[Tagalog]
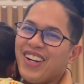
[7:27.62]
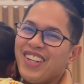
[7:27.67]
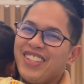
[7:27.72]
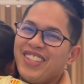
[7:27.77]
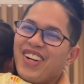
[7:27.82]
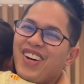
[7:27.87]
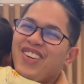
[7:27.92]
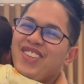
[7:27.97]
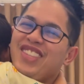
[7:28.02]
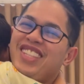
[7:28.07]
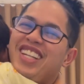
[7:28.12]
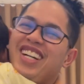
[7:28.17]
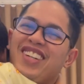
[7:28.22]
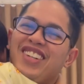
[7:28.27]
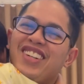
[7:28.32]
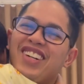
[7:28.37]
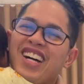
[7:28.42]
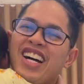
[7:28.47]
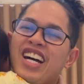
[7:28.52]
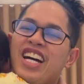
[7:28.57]
no, no.
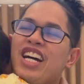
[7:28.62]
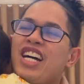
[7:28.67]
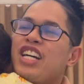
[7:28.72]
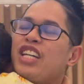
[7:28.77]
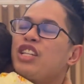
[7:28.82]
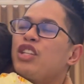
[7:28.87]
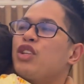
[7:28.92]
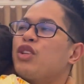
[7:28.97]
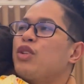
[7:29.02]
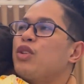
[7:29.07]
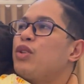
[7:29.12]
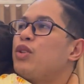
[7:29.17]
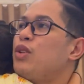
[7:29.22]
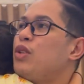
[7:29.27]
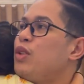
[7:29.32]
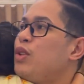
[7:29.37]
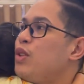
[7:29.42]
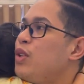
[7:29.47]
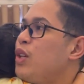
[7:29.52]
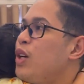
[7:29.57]
No.
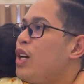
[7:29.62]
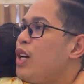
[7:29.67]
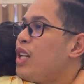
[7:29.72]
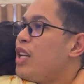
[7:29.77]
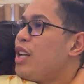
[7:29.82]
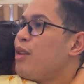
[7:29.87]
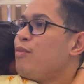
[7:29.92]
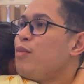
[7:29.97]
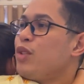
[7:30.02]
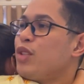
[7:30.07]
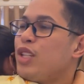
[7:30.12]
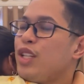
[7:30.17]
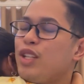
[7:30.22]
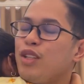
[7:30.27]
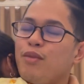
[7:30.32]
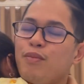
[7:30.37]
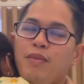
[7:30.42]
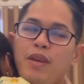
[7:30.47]
Love mo din yung